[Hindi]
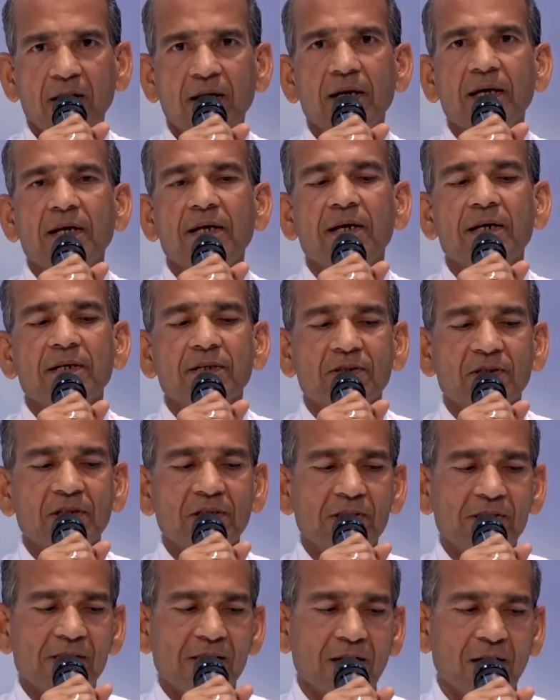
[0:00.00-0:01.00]
कह
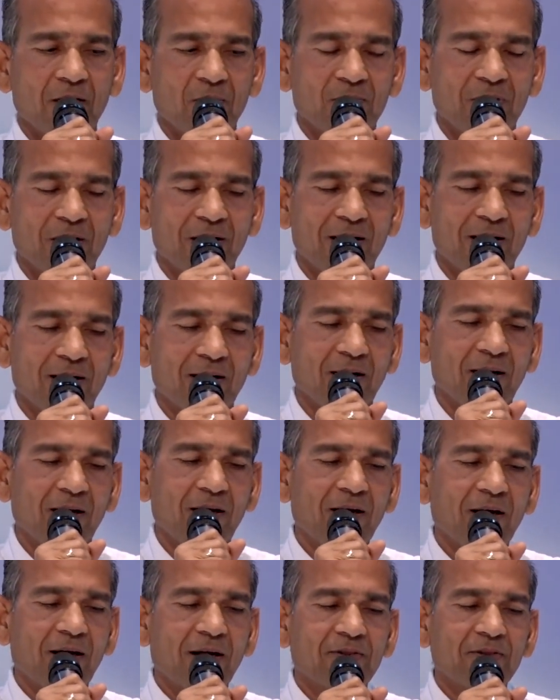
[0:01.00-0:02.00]
करती सावधान
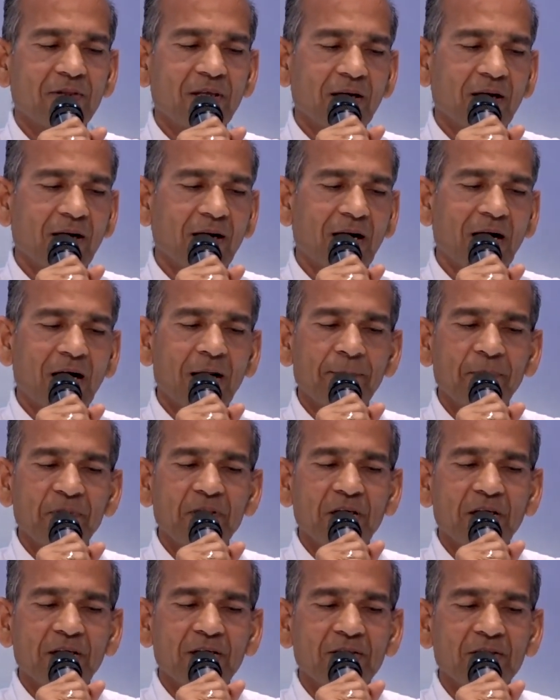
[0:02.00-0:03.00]
दे आप
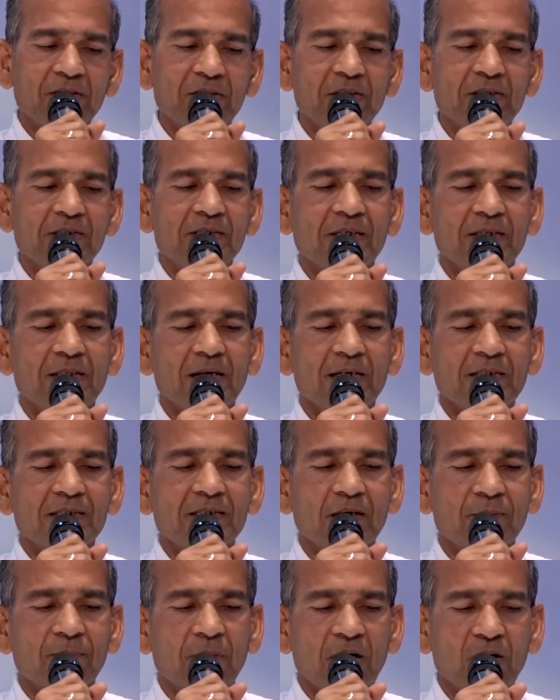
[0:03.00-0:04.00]
देखती सदा
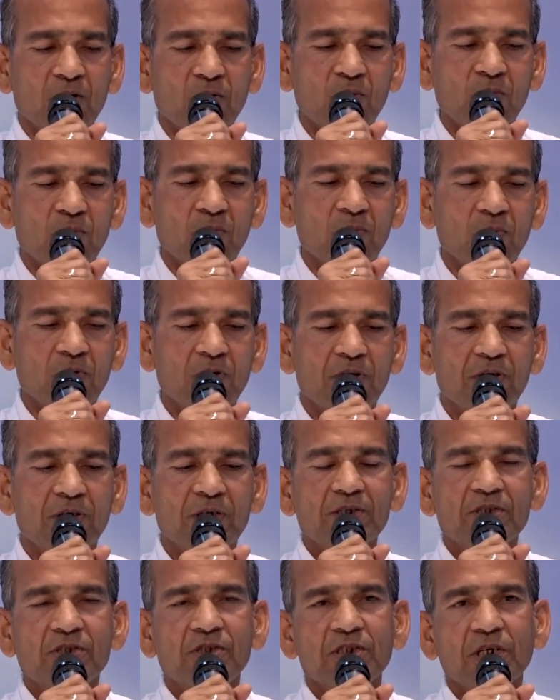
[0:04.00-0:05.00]
समा को
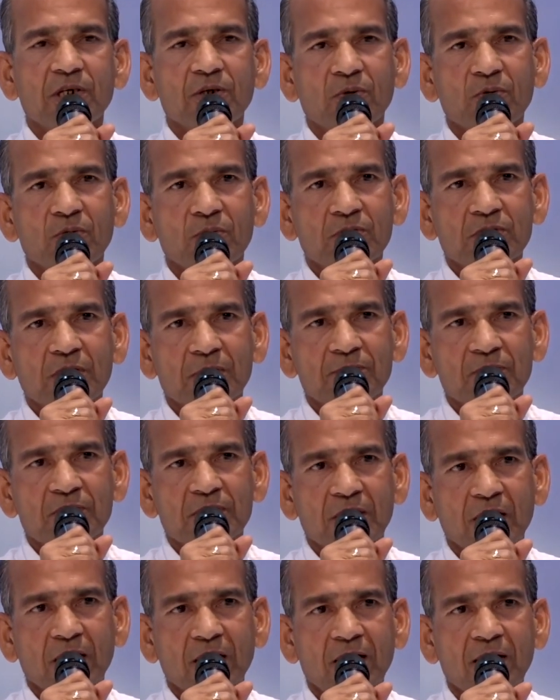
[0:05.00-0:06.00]
इस जग को
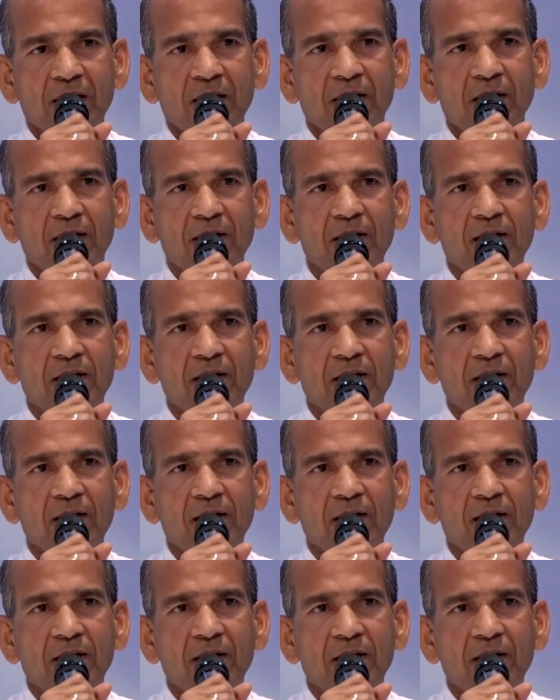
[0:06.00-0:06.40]
शमशान